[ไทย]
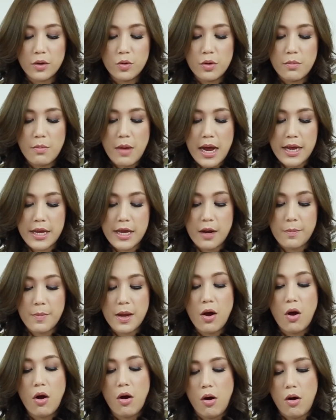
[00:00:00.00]
ต์รุ่นใหม่ยัง
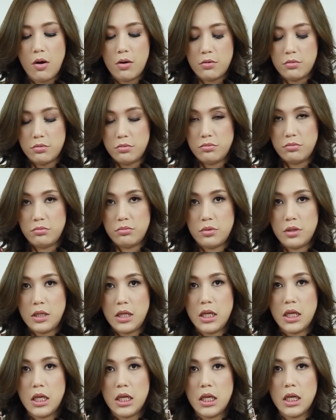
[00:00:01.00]
ไม่ออก
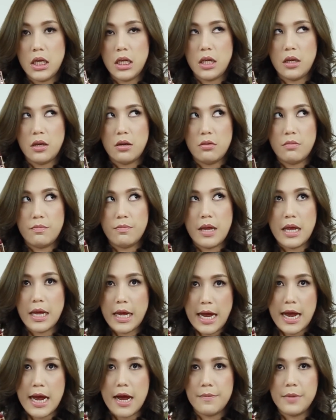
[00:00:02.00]
ที่อเมริ
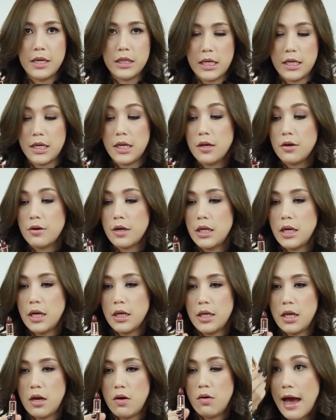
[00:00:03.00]
กามีแต่ที่อังกฤษอย่า
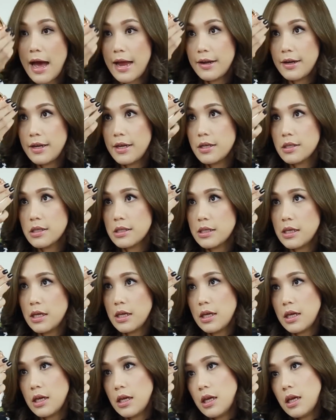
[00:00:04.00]
งเดียวอันนี้สี